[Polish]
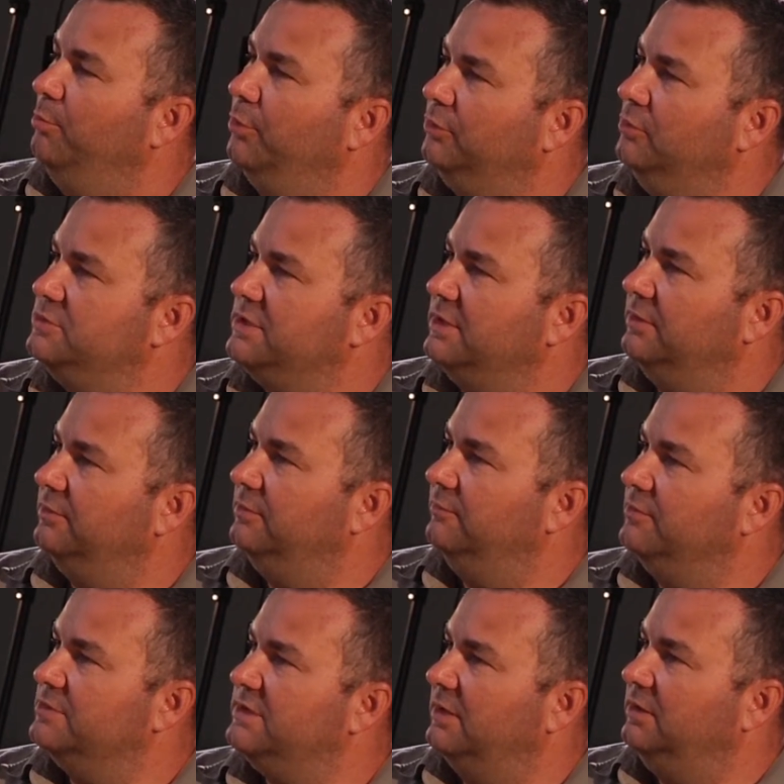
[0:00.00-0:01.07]
producent
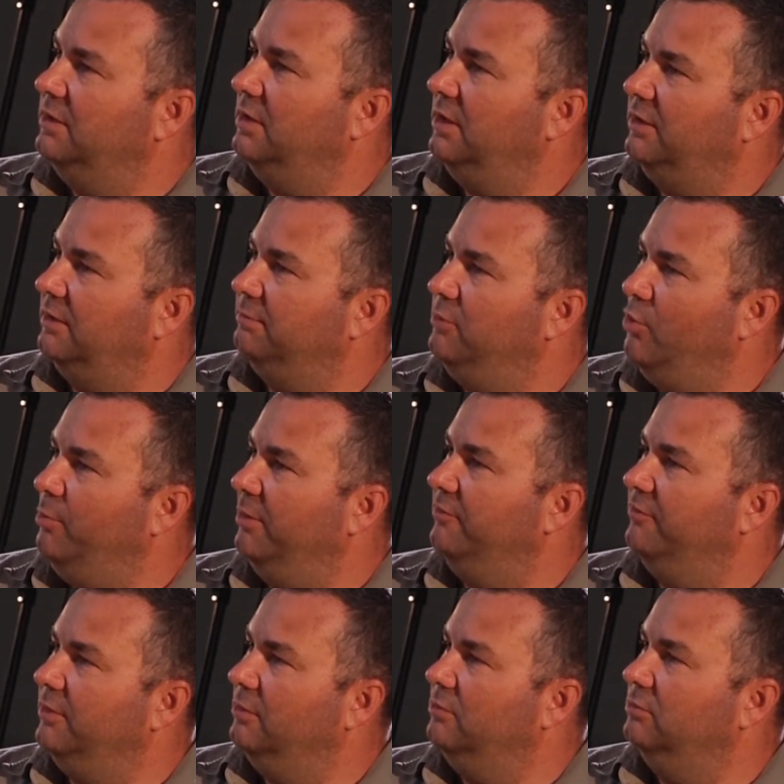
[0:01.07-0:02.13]
w ostatnich latach miał Pan
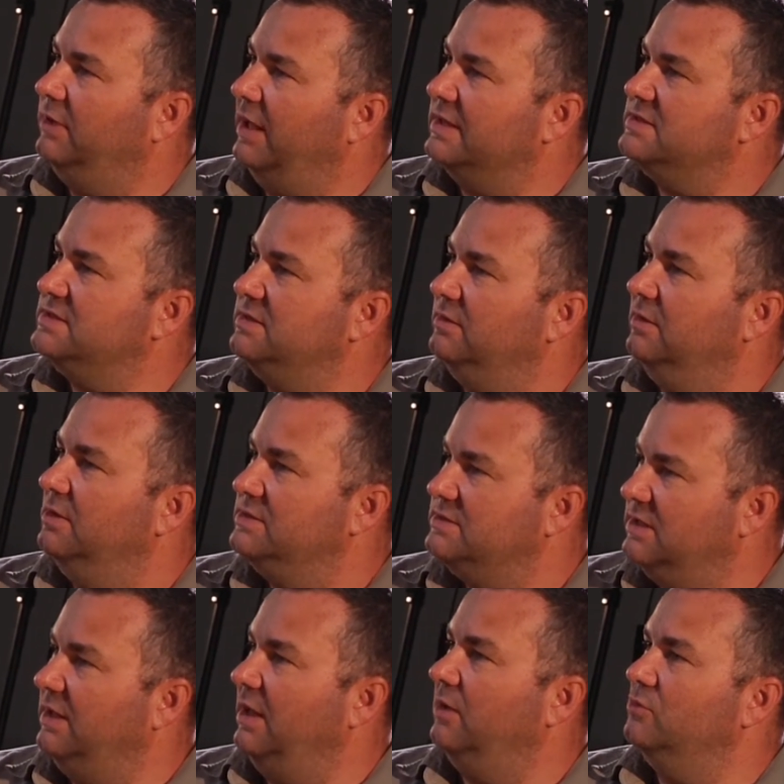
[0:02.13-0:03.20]
w ręku tekst,
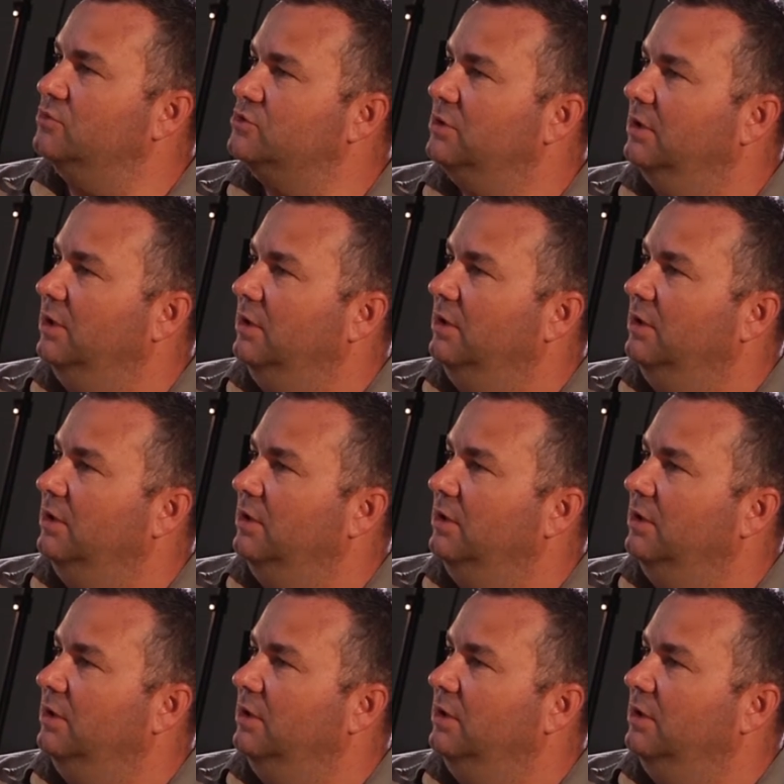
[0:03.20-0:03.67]
scenariusz,